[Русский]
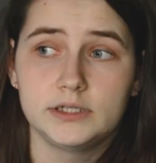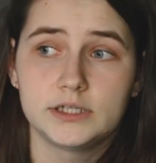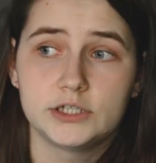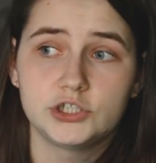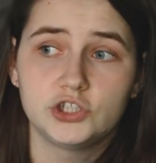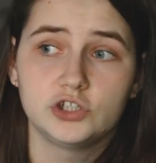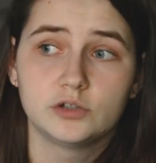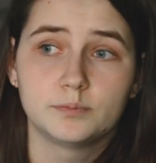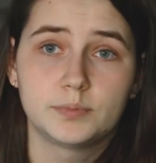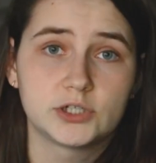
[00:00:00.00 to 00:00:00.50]
И
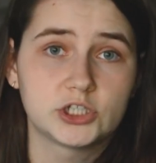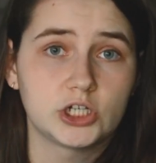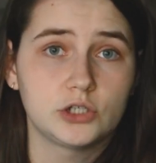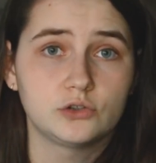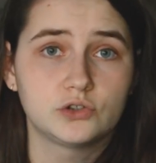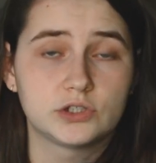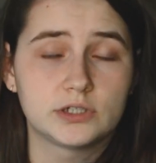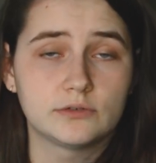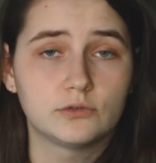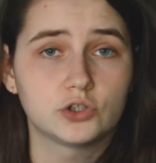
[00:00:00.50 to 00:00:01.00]
начнем,
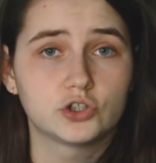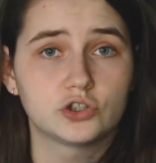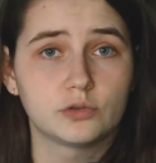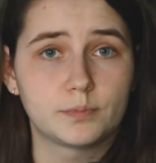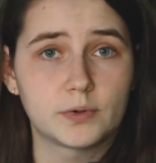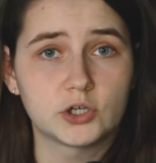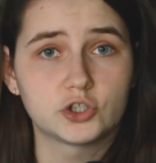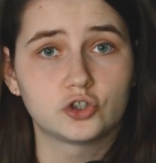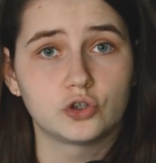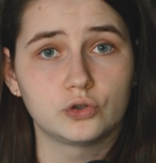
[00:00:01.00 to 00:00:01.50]
пожалуй, с того,
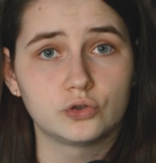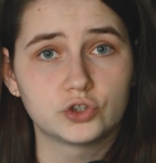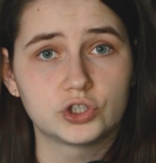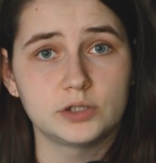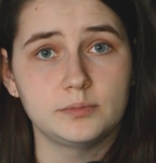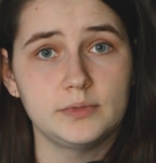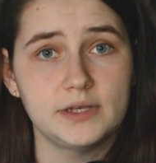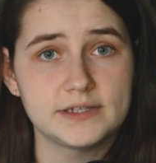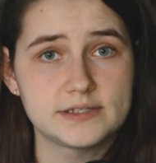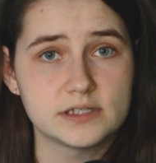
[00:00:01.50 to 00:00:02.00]
что прошел
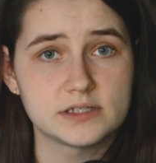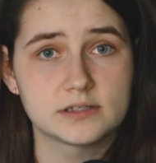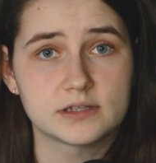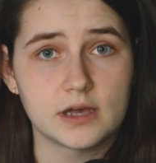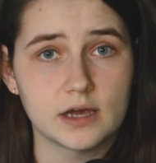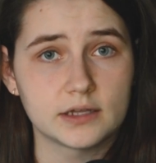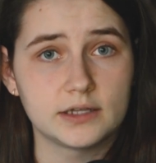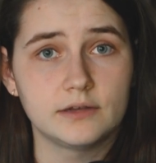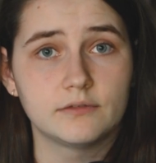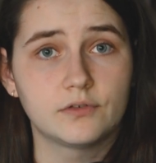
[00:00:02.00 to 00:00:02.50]
уже месяц,
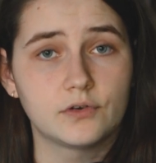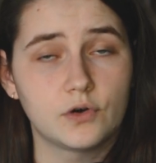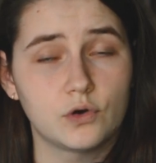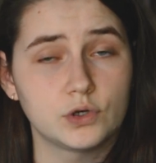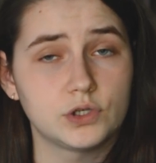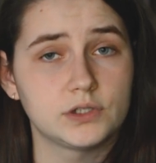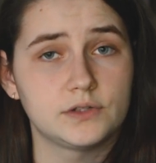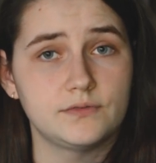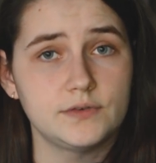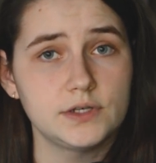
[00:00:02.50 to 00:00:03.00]
как не
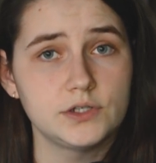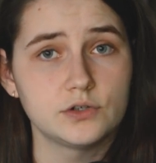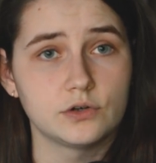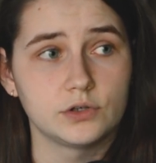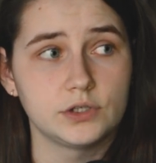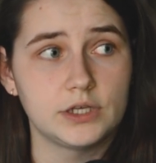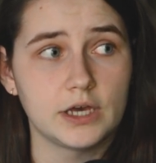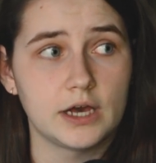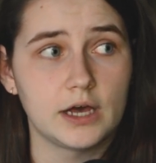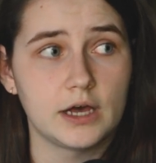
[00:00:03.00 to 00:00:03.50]
выходят
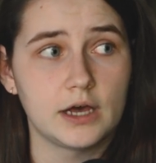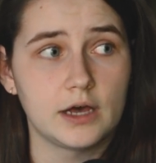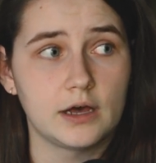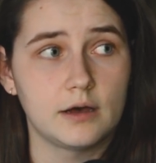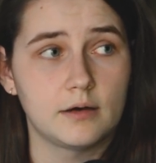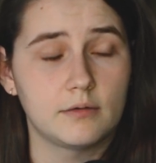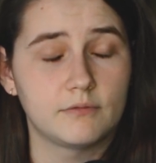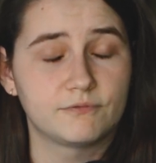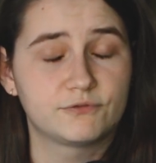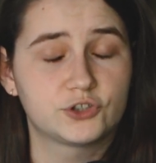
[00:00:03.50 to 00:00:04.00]
видео.
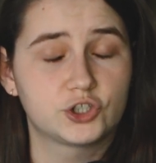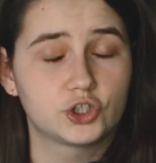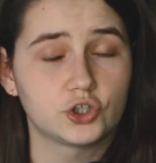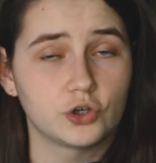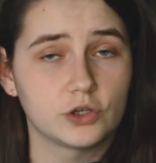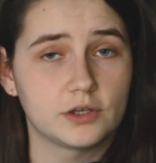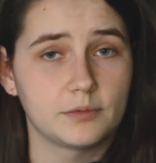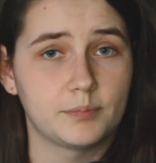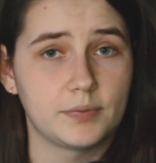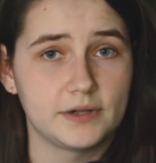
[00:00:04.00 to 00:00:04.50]
Я в
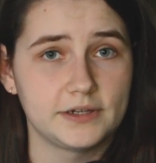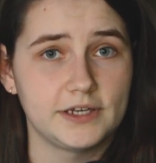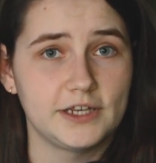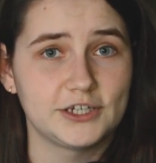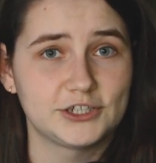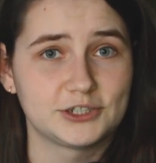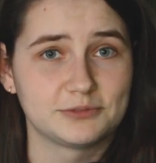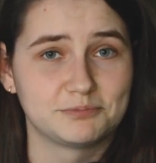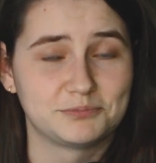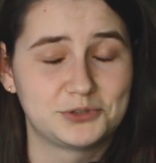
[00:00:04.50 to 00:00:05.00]
шоке
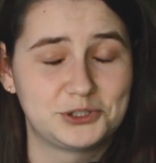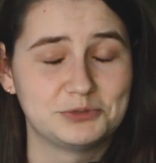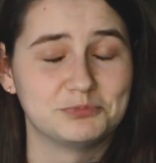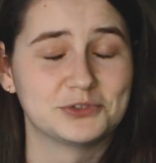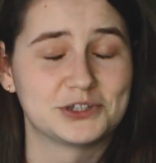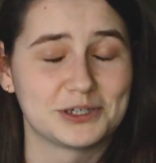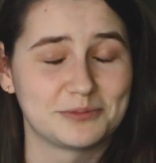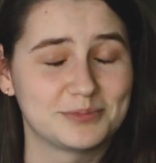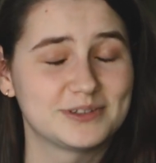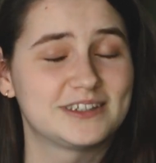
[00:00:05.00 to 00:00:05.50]
полнейшем,
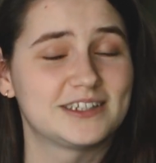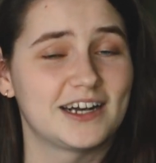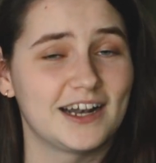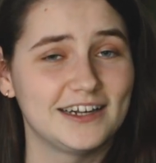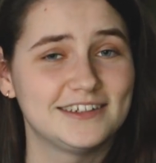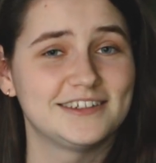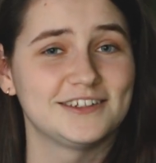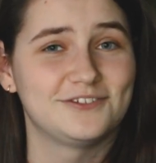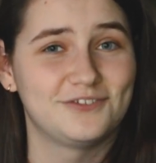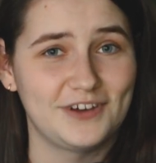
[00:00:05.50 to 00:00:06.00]
почему так быстро
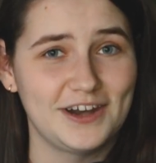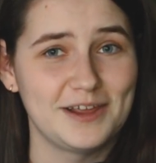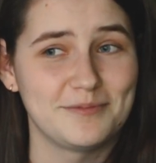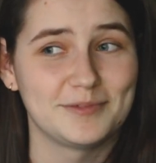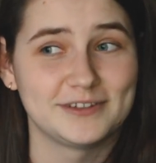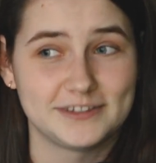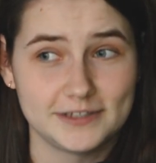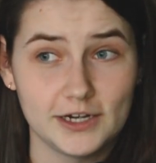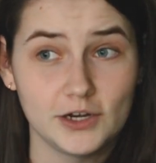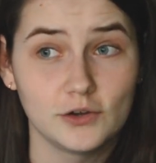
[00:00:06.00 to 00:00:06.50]
летит
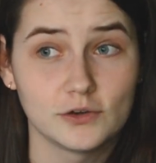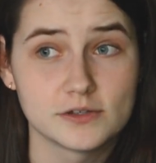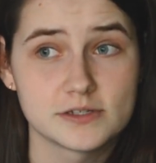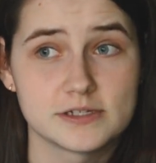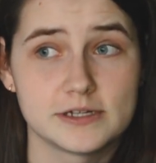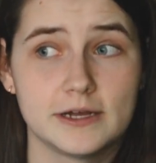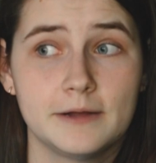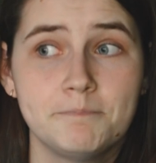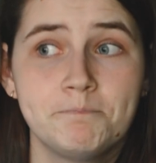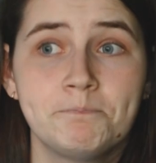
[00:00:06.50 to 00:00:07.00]
время,
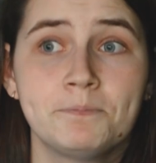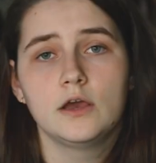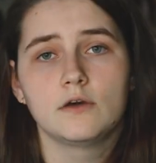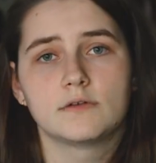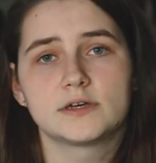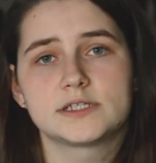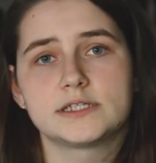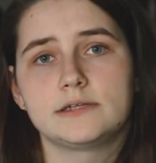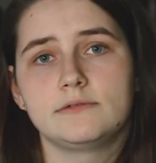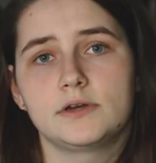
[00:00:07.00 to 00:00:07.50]
серьезно.
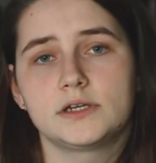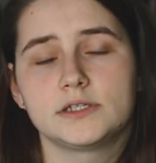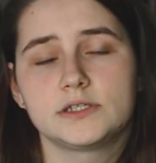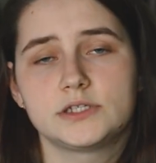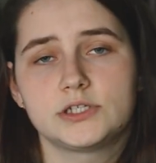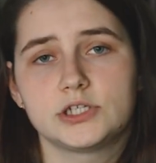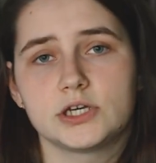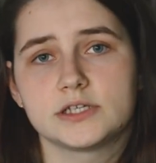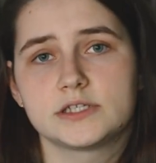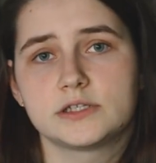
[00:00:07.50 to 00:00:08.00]
У вас, наверное,
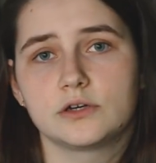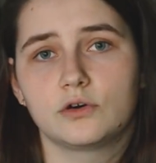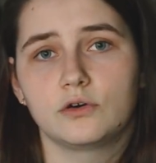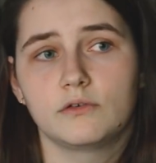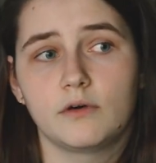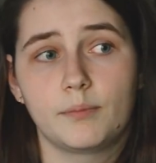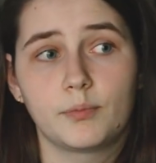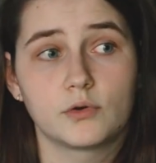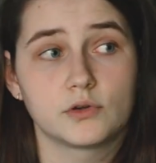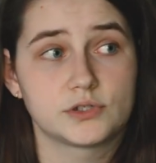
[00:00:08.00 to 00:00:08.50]
сейчас
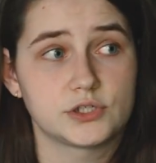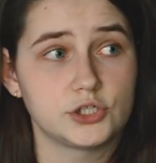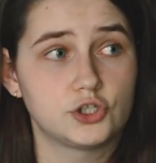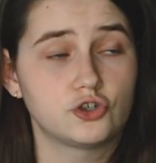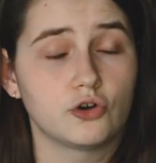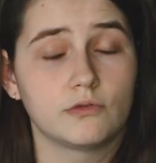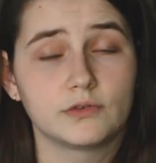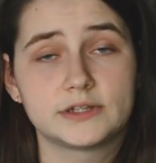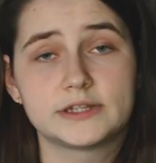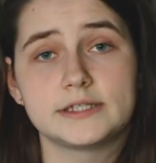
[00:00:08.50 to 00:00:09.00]
такой вопрос, и
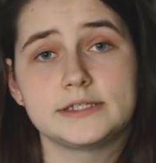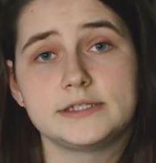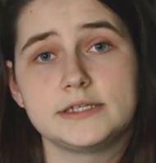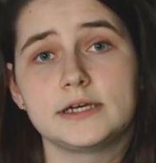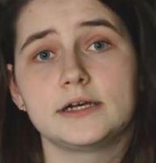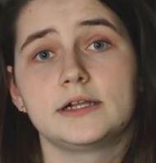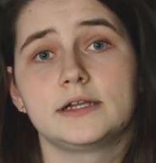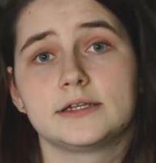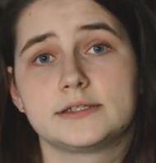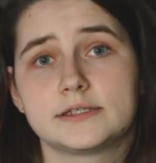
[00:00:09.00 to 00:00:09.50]
что вот ты
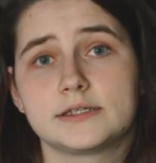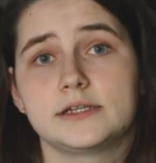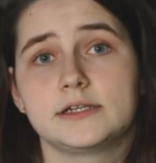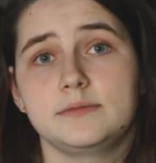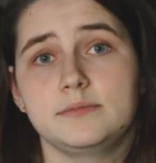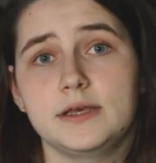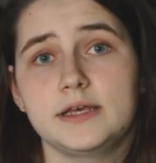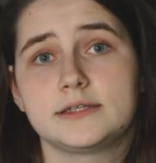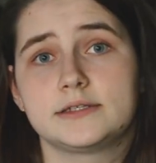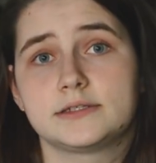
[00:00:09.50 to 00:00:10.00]
делала
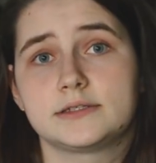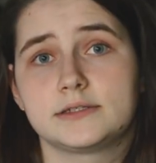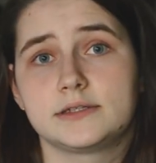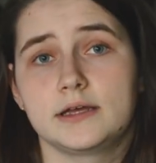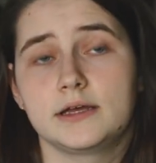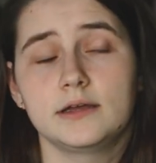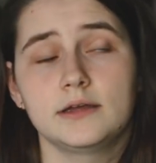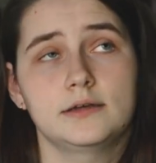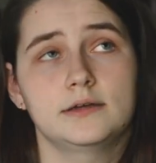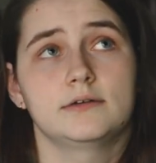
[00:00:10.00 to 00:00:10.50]
целый
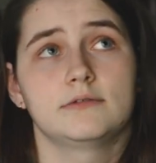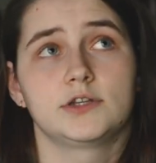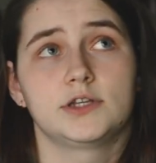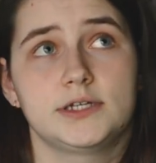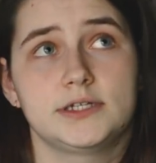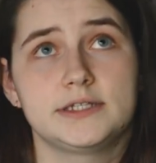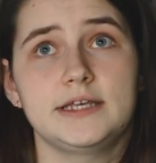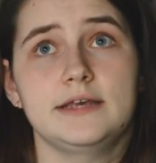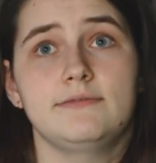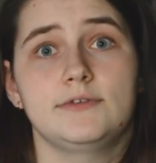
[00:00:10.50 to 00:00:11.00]
месяц-то, а?» а?
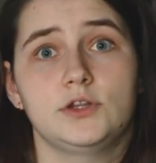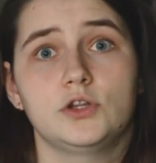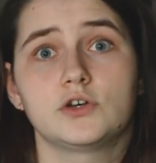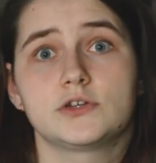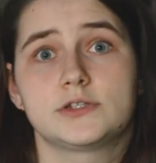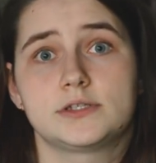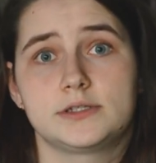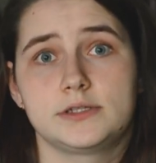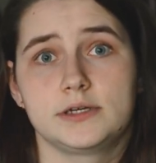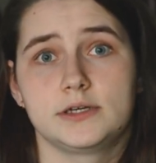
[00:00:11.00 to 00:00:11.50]
Вот где
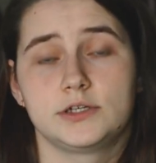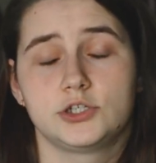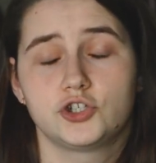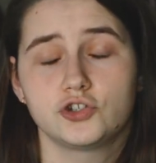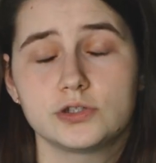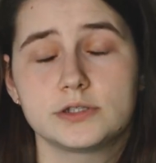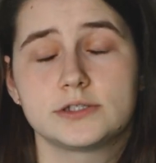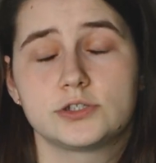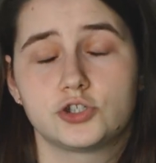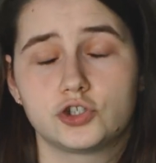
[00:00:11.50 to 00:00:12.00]
видосы,
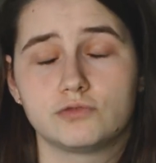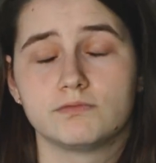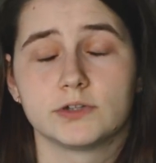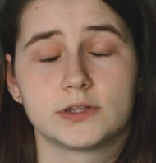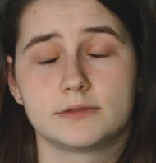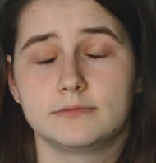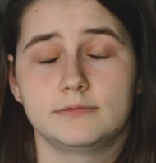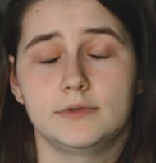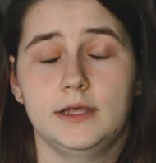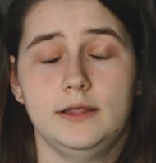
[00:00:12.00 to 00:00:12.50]
то
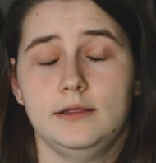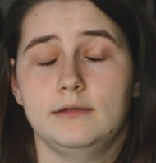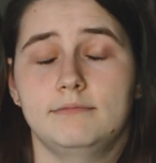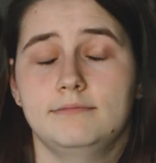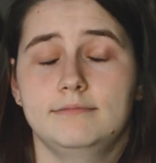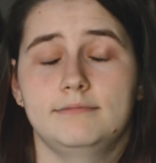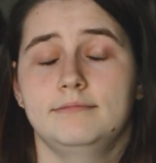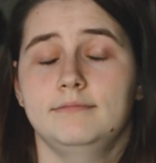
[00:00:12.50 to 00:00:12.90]
вот, э, э,